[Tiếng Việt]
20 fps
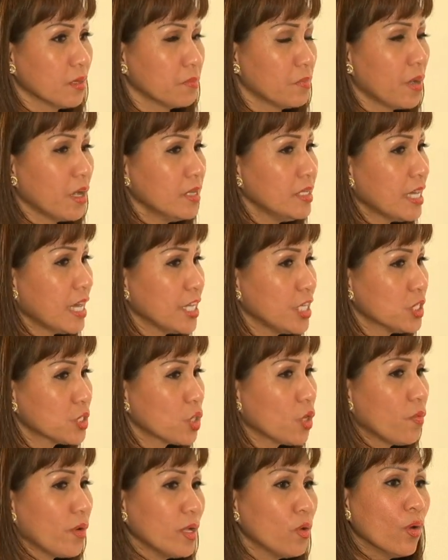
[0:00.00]
bởi vậy
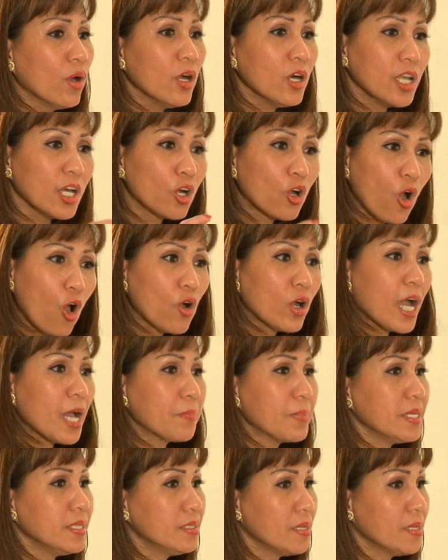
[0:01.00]
tôi phải huấn luyện cô ngay bây